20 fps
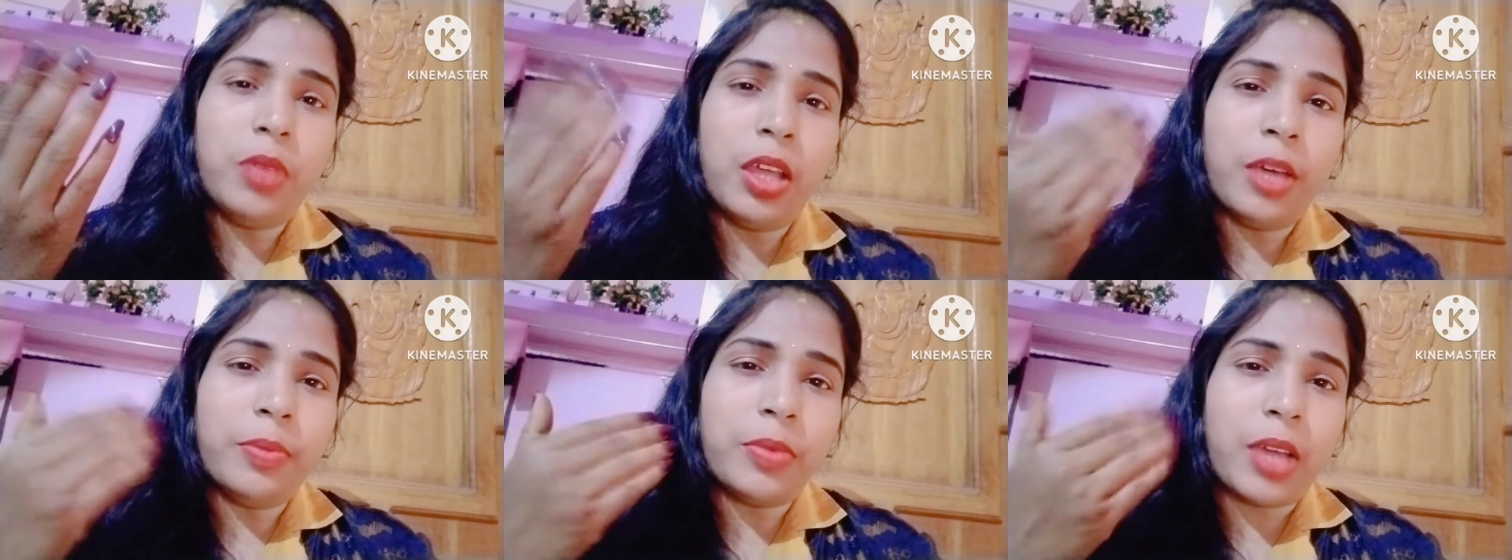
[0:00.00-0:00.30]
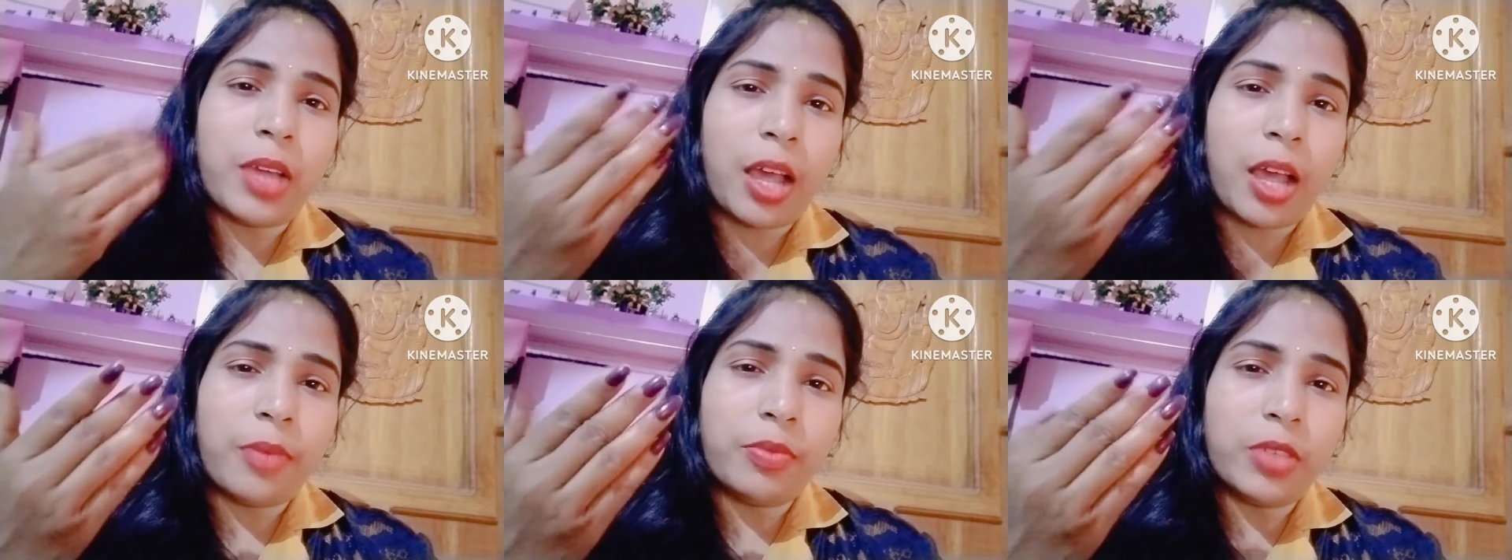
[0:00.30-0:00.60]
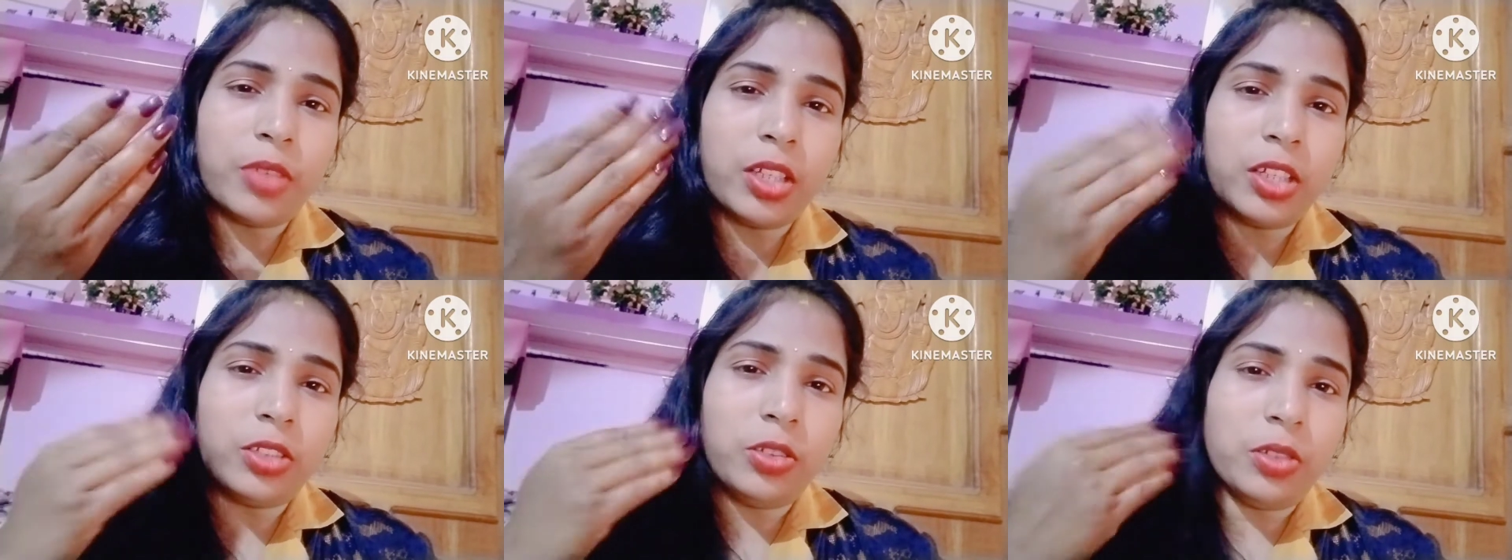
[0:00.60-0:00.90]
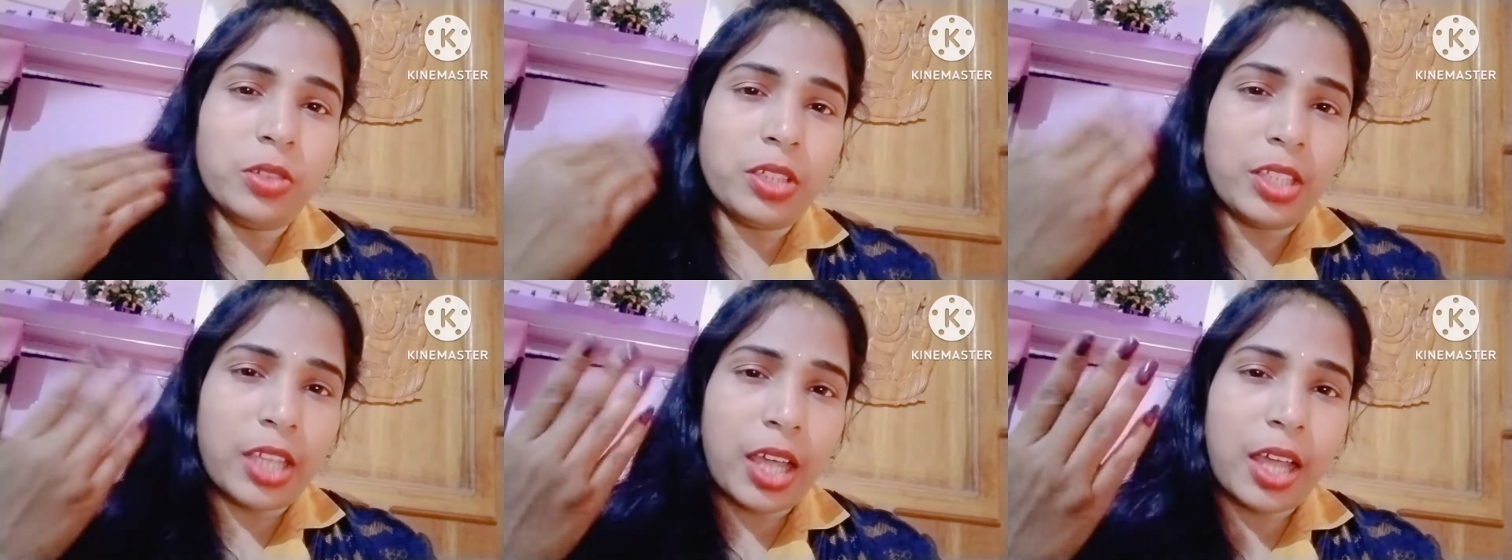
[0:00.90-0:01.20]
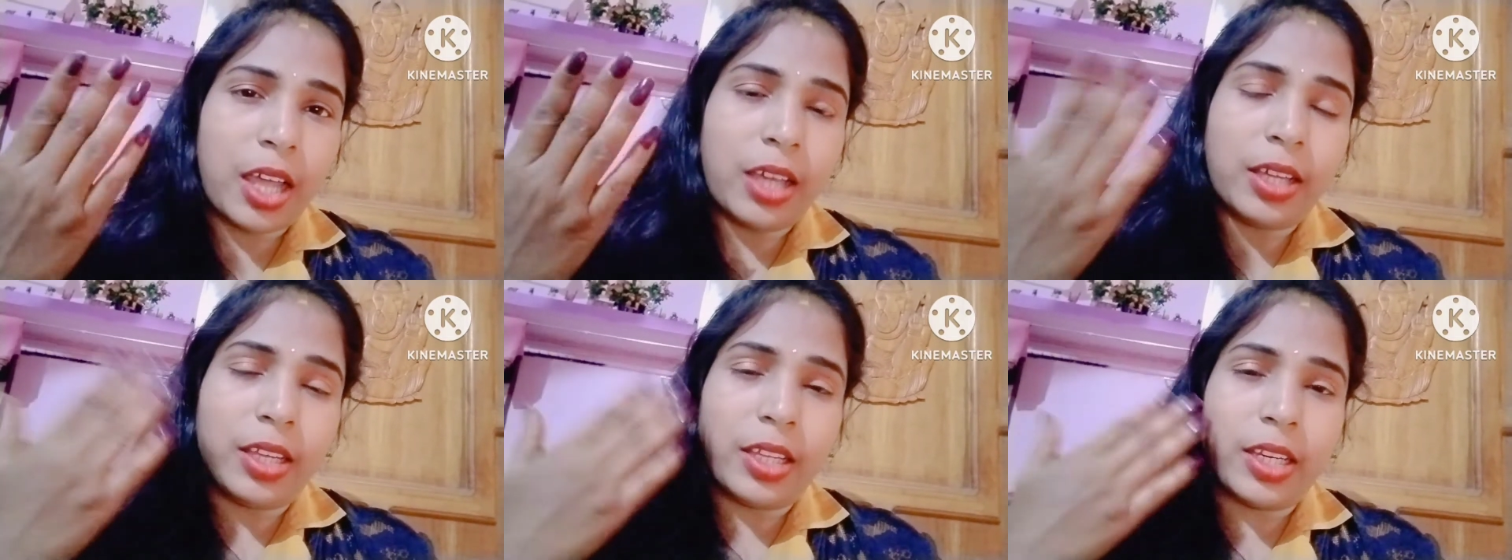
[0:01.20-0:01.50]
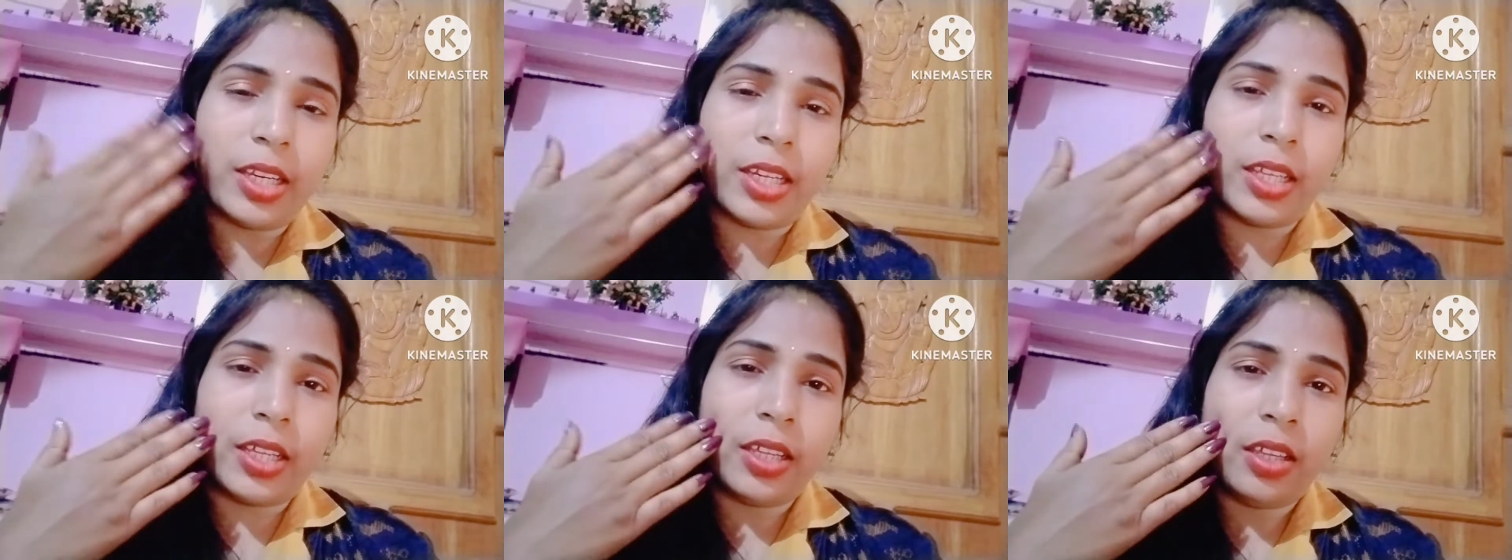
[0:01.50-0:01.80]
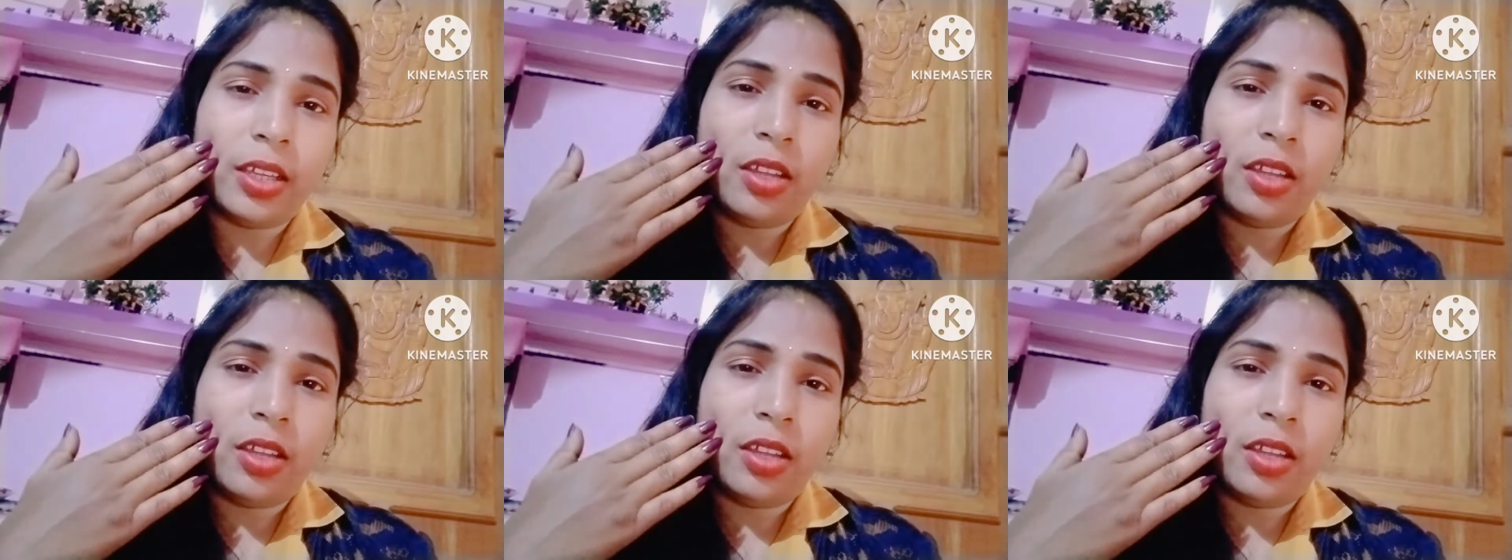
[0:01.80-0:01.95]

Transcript: में हम काम करें तो क्या करें